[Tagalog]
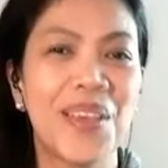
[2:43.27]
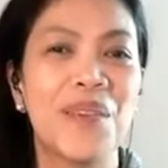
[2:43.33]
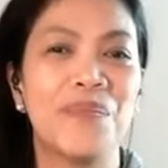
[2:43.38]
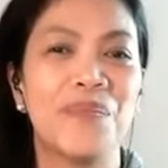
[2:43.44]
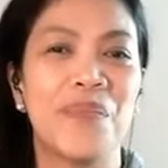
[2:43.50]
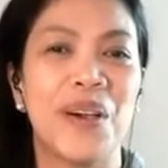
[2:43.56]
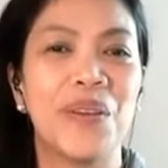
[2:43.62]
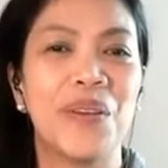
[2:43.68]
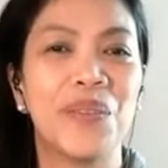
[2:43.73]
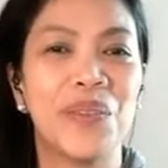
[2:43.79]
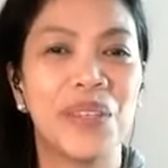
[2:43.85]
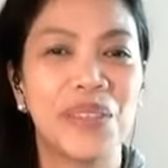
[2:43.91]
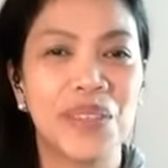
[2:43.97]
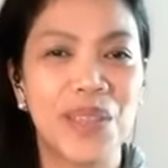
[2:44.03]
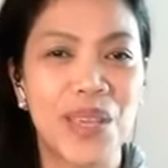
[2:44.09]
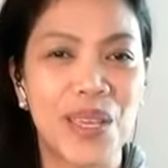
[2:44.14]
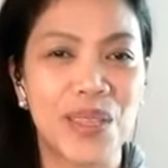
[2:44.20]

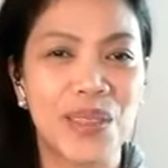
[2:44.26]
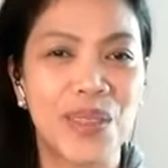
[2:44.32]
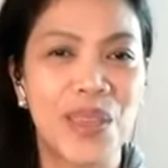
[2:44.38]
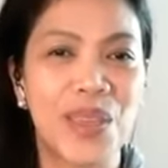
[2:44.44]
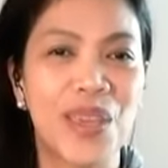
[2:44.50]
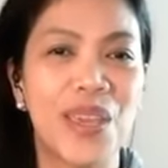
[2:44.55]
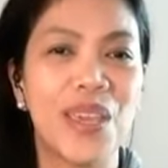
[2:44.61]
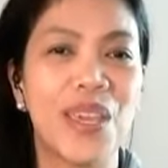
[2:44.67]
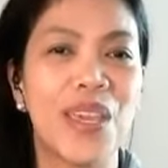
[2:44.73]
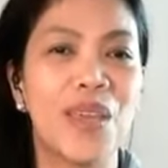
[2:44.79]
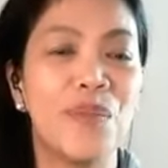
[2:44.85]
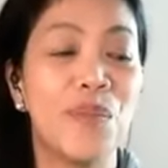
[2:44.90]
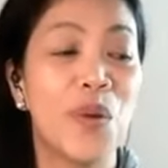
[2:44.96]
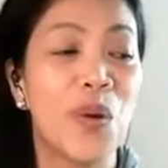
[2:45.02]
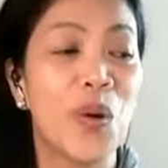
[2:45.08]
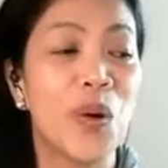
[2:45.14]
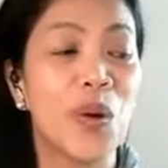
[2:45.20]
bawat
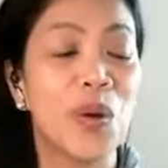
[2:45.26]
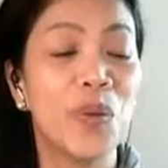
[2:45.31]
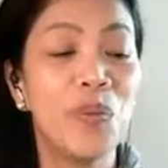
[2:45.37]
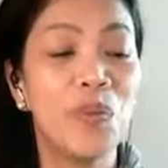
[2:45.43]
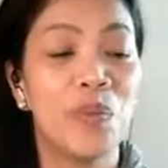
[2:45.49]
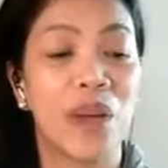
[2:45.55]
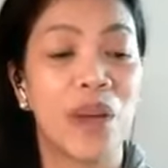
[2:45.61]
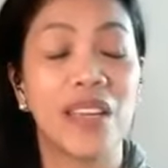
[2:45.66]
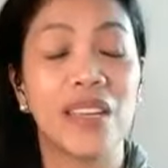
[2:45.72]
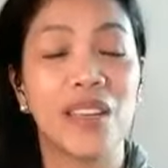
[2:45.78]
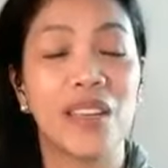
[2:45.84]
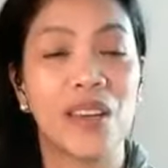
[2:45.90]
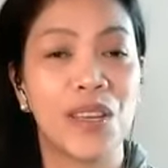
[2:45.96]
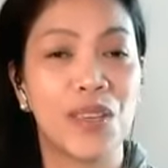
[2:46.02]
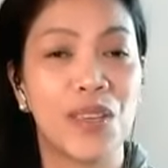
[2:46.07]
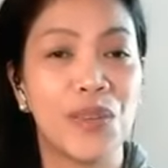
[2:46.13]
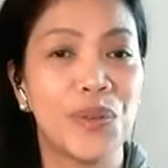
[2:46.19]
ngiti mong may
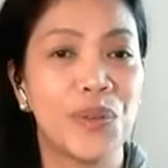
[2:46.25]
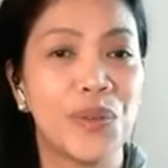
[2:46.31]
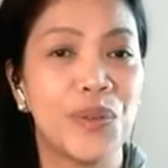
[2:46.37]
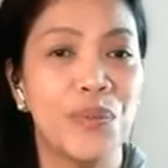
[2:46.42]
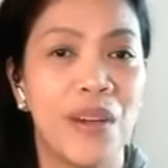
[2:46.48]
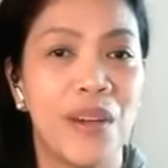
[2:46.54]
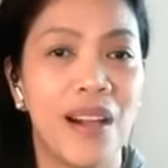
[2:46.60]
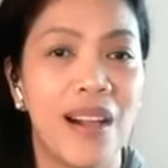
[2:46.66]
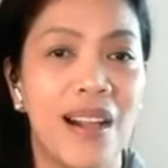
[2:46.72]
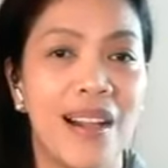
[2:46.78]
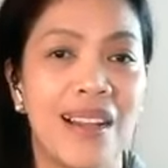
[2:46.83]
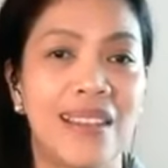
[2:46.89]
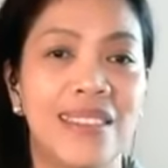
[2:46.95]
gayuma